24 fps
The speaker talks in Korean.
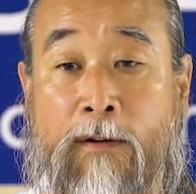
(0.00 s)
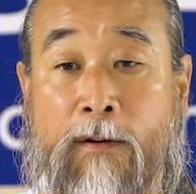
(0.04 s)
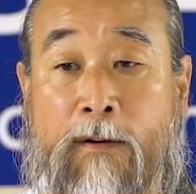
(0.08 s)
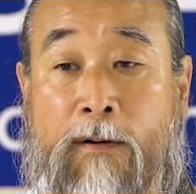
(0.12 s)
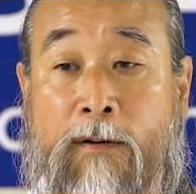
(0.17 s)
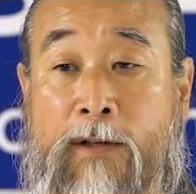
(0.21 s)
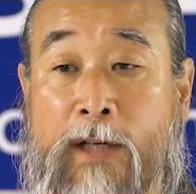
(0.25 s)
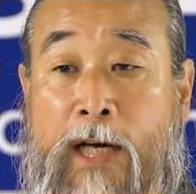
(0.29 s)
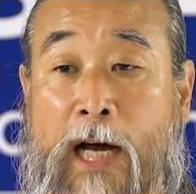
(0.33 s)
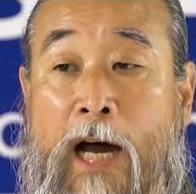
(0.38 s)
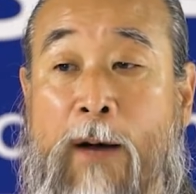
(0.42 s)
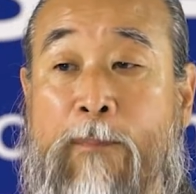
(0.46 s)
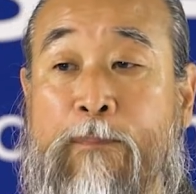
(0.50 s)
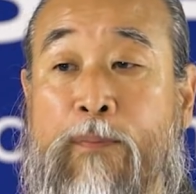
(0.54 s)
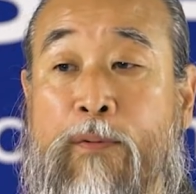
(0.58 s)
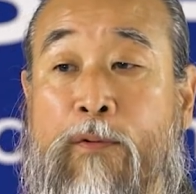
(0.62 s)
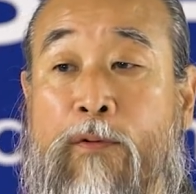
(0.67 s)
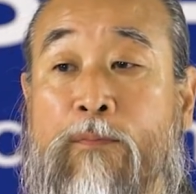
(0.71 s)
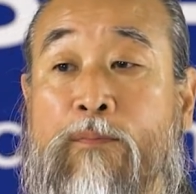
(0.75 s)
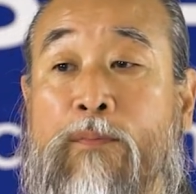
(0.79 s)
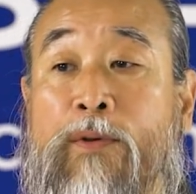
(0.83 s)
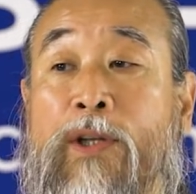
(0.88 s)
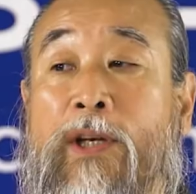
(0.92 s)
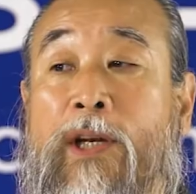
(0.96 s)
그러니까
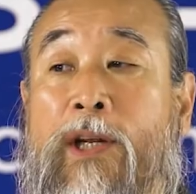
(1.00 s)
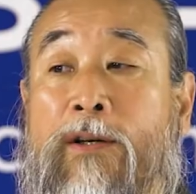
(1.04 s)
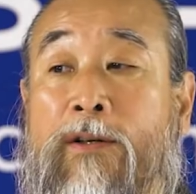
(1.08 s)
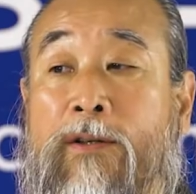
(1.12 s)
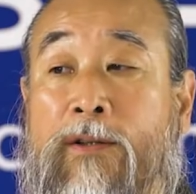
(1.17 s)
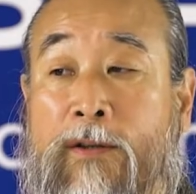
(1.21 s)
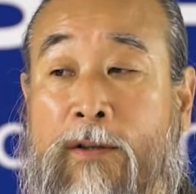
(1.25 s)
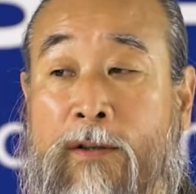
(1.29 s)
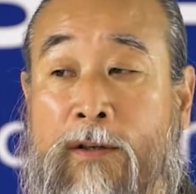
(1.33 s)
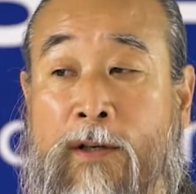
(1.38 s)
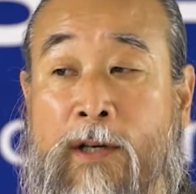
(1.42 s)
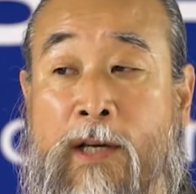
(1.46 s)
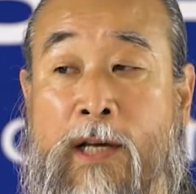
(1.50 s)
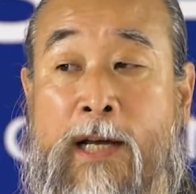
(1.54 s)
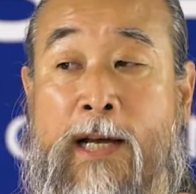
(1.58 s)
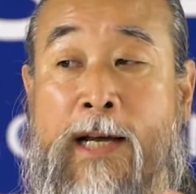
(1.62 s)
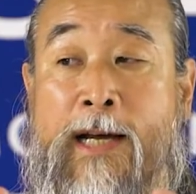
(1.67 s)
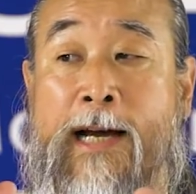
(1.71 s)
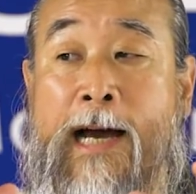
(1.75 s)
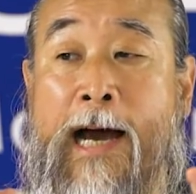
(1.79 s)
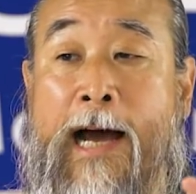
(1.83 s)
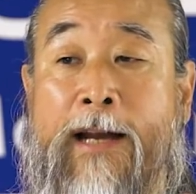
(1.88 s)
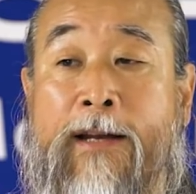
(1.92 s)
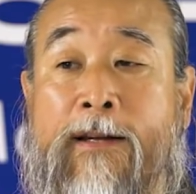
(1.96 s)
앞으로 미래는
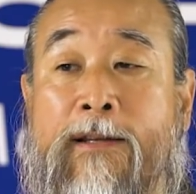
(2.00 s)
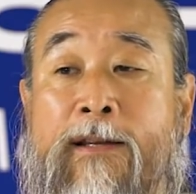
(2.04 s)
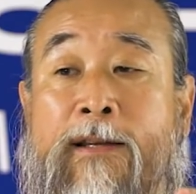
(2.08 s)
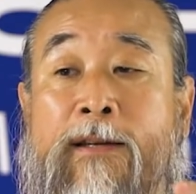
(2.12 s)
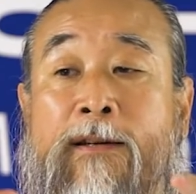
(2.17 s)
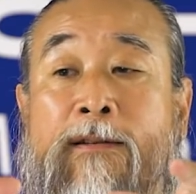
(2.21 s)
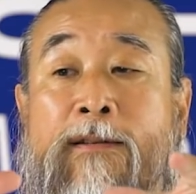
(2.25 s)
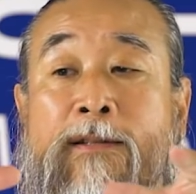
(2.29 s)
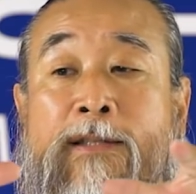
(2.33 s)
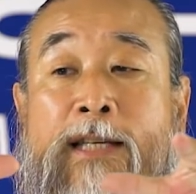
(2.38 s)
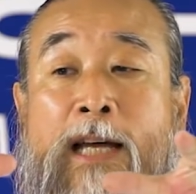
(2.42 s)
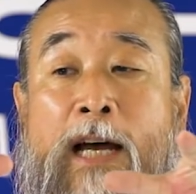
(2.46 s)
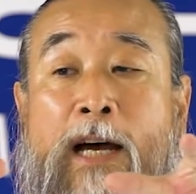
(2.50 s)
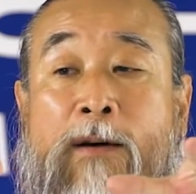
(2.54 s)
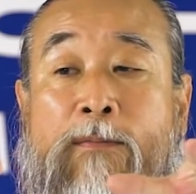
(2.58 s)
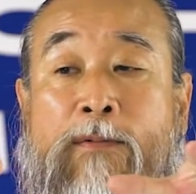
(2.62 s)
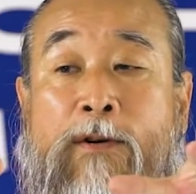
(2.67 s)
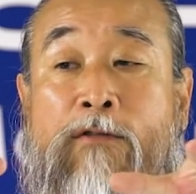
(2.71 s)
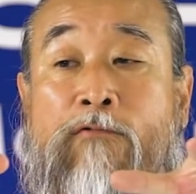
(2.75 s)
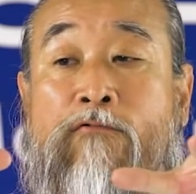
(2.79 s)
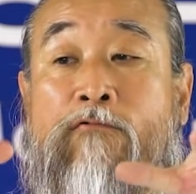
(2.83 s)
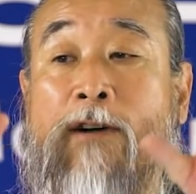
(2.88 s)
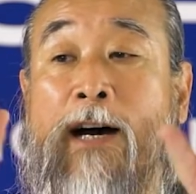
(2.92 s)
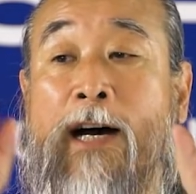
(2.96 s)
가르키는
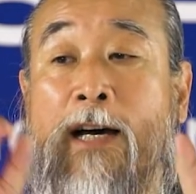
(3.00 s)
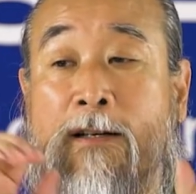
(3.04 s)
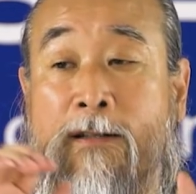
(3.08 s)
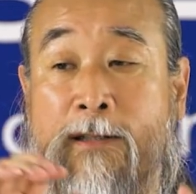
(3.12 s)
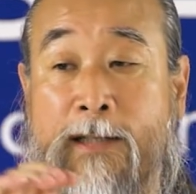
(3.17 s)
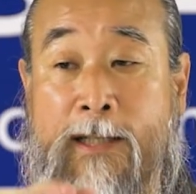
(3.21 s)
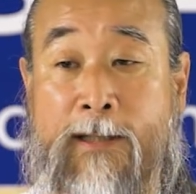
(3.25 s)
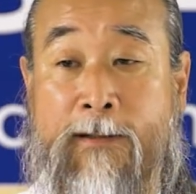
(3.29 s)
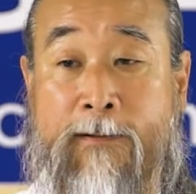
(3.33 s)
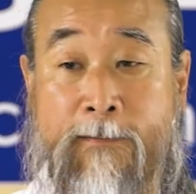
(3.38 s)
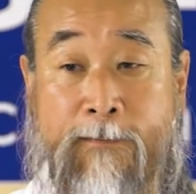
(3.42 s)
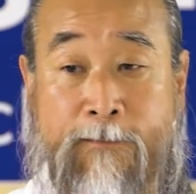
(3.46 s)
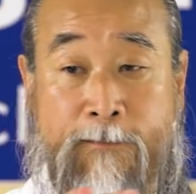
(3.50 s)
사업을 누가 하느냐?